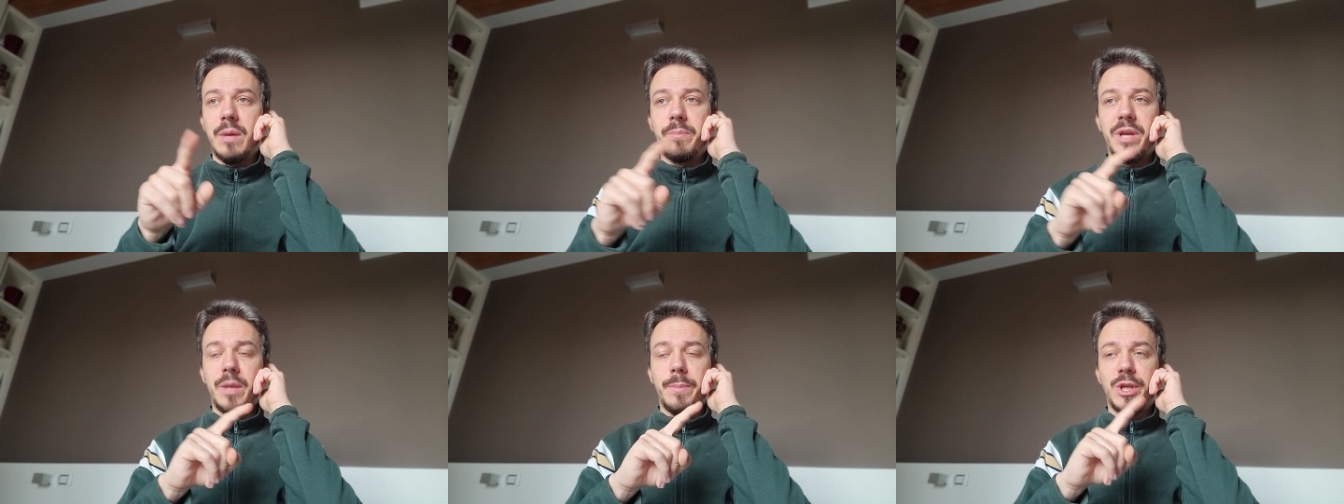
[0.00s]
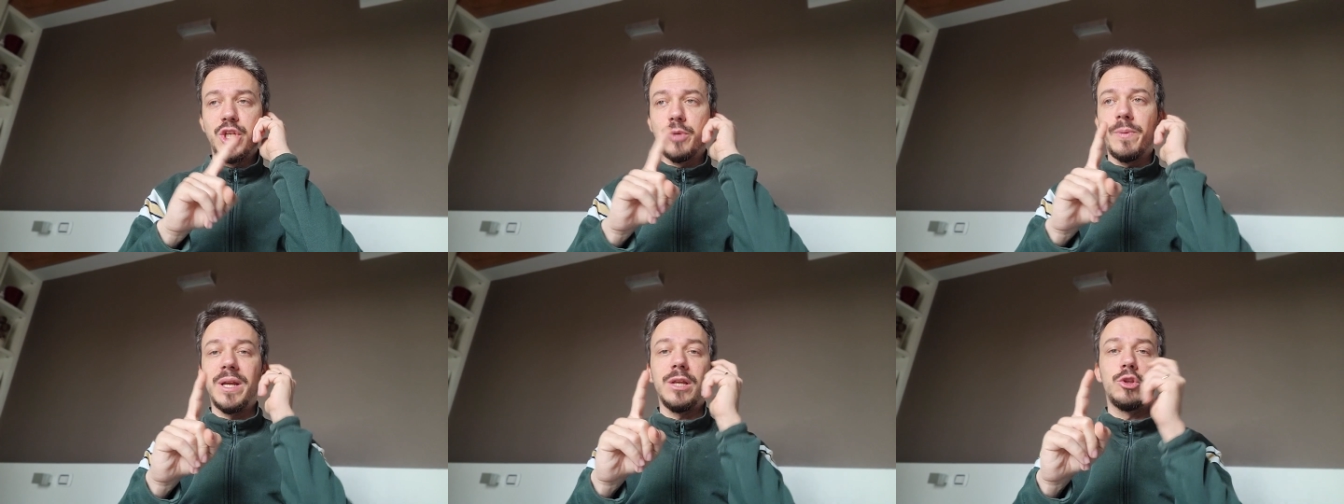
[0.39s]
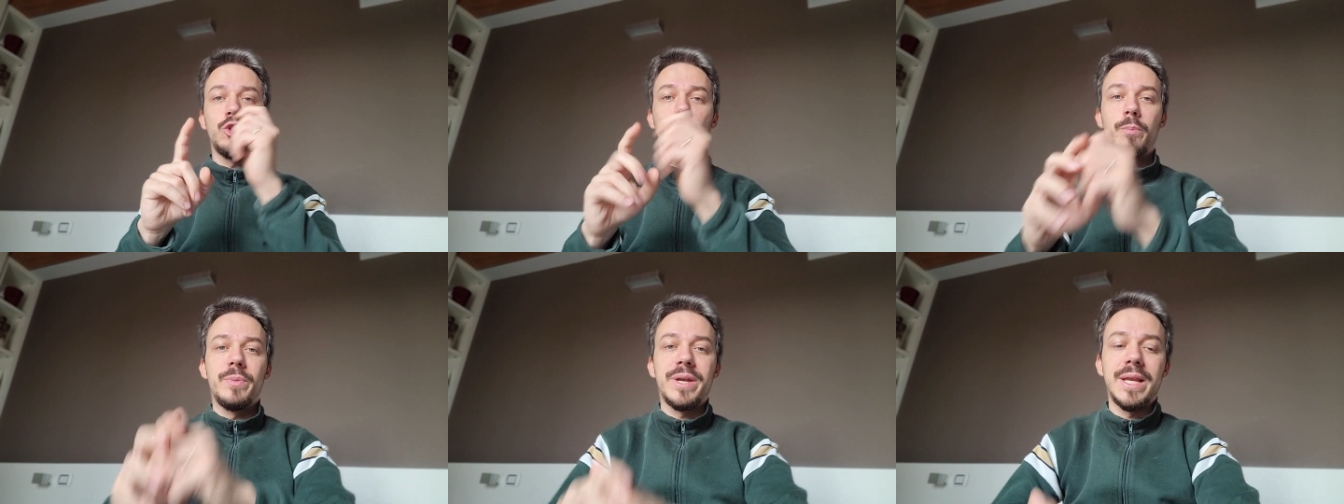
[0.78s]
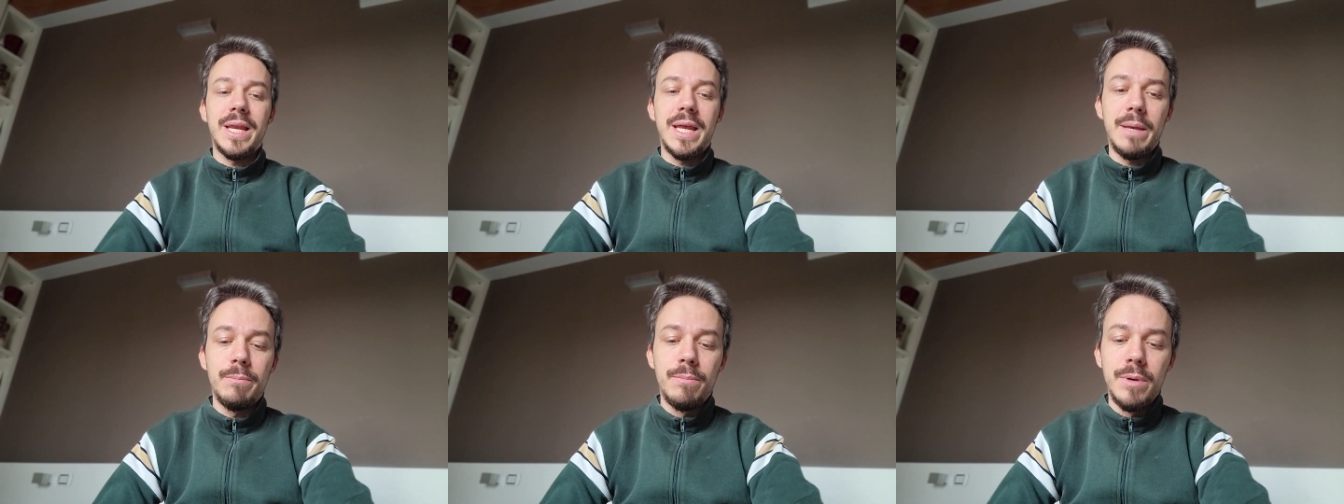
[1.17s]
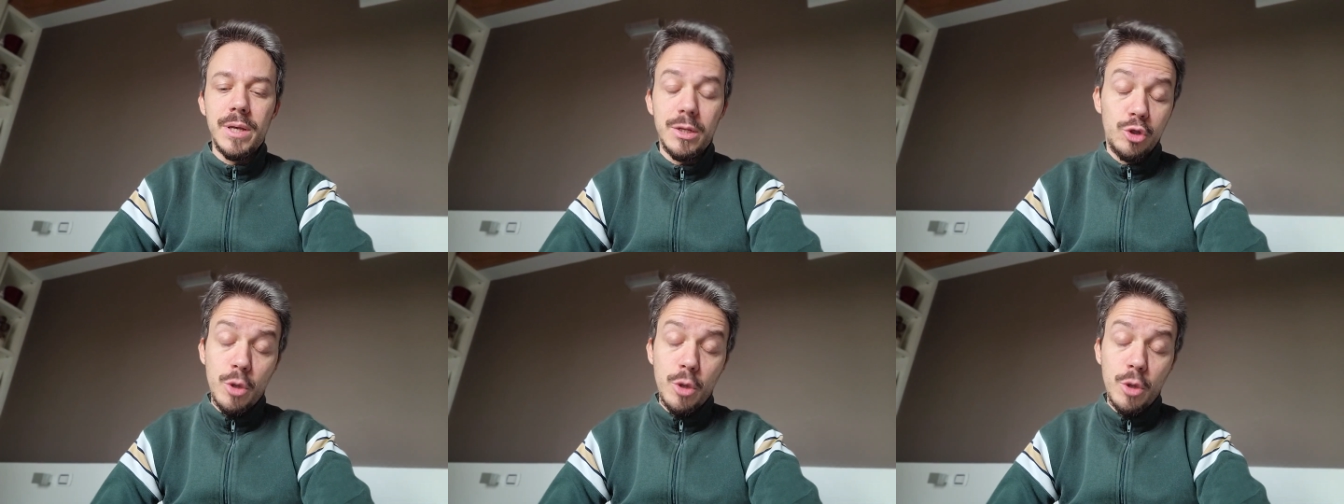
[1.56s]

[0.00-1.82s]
per i principali top club,